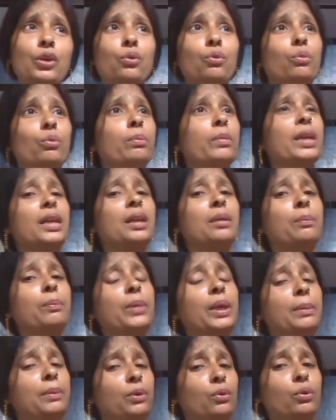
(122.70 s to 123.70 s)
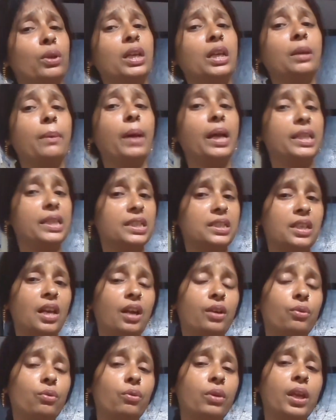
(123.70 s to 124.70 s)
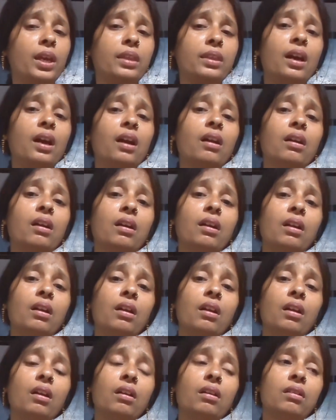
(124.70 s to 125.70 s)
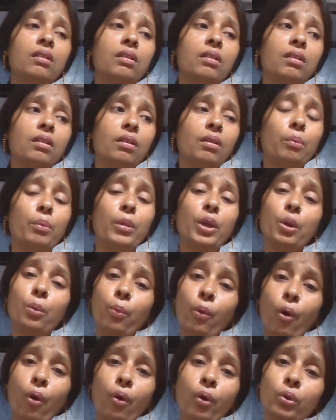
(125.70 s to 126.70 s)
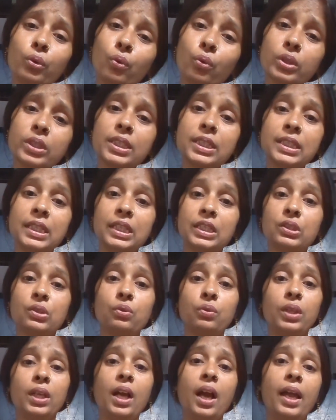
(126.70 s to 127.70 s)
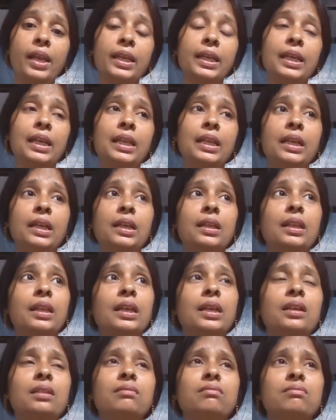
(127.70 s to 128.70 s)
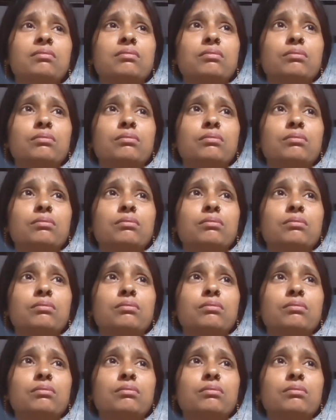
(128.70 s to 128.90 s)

क्यों मेरे बेबी होने के बाद ही स्टार्ट हो गया था मैंने बहुत कोशिश की इसको दिखाने के लिए लेकिन